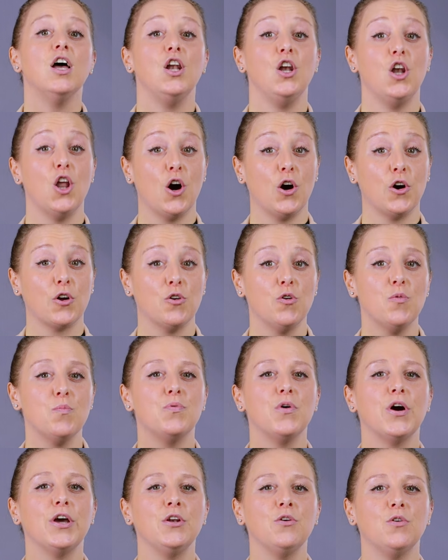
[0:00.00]
L'oro
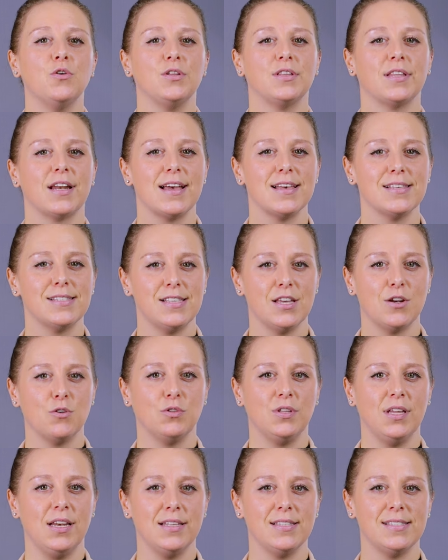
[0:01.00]
può inoltre essere
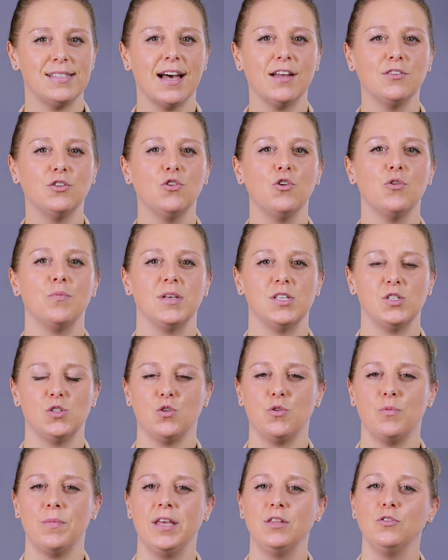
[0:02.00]
utilizzato come
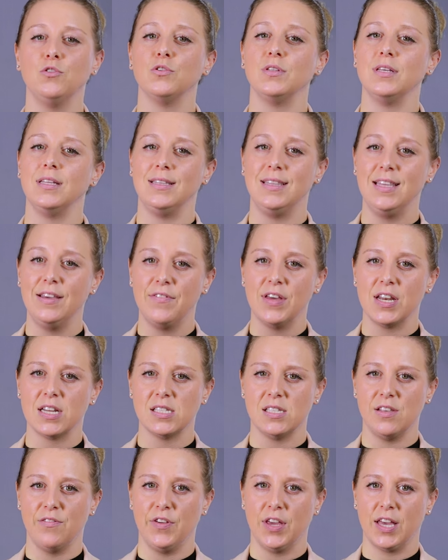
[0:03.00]
strumento di
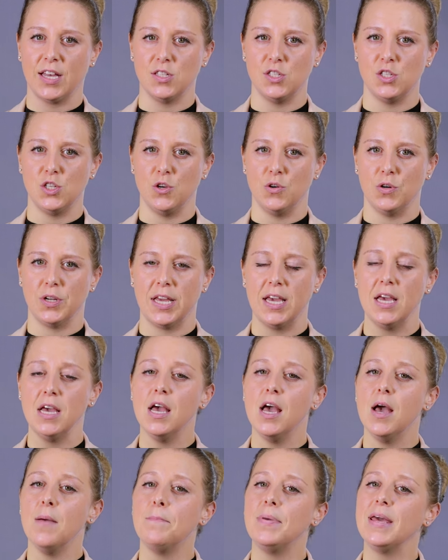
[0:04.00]
diversificazione
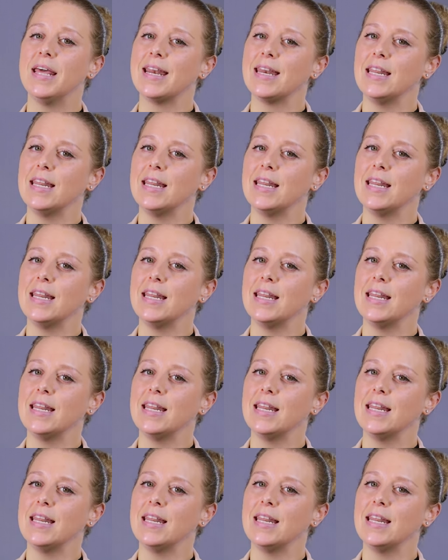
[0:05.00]
per